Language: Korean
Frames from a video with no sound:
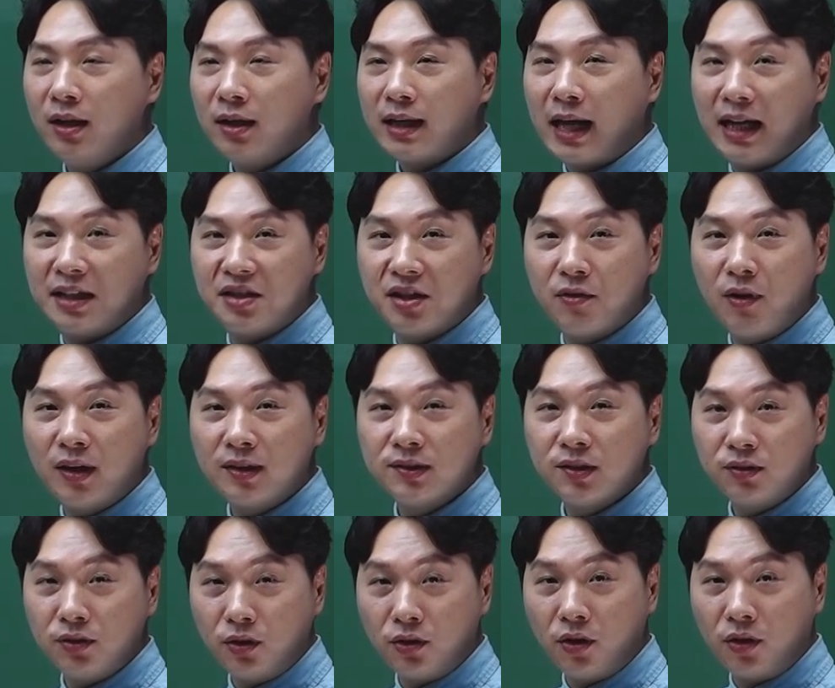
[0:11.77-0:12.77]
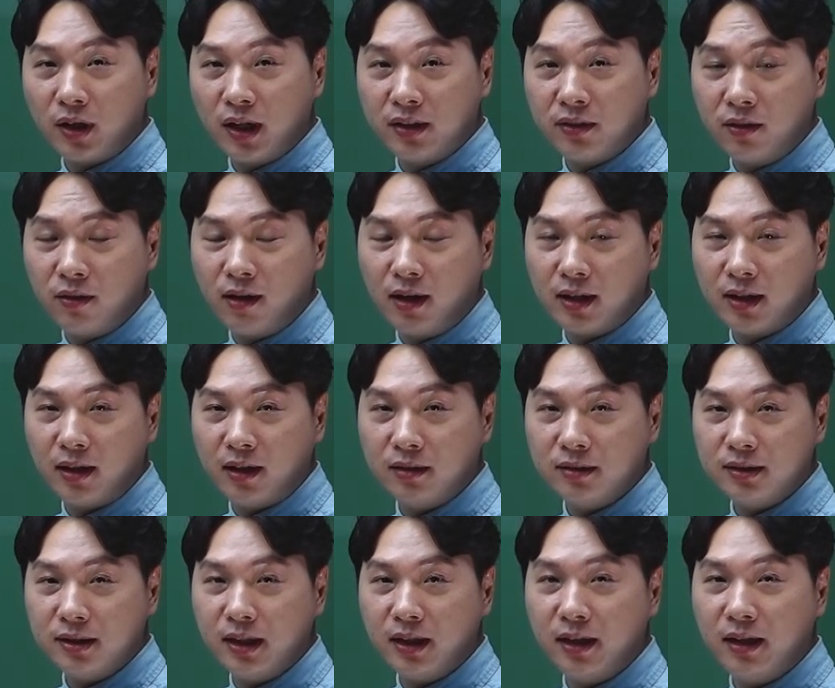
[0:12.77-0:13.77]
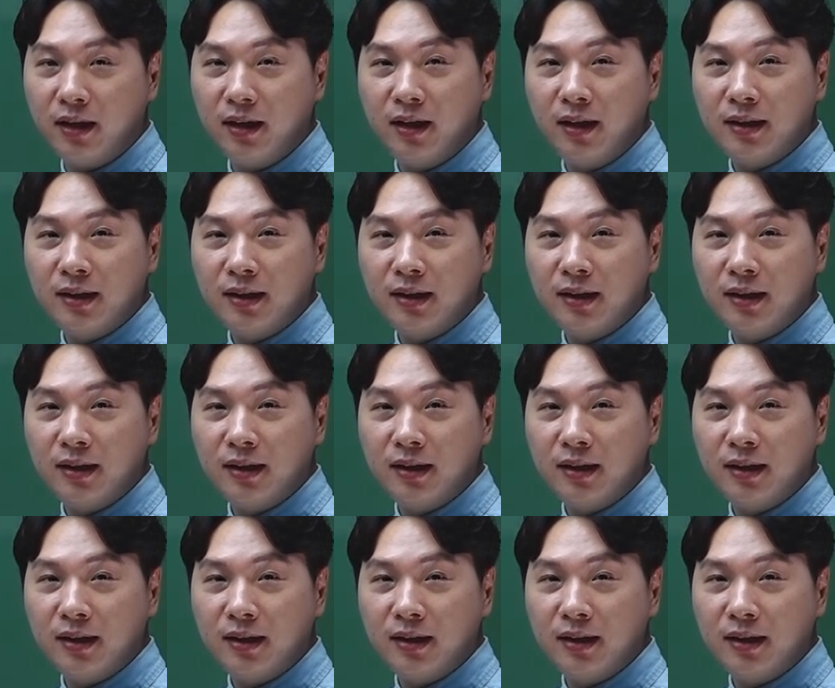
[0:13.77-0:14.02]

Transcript: 가시광선 영역에 들어가게 되는데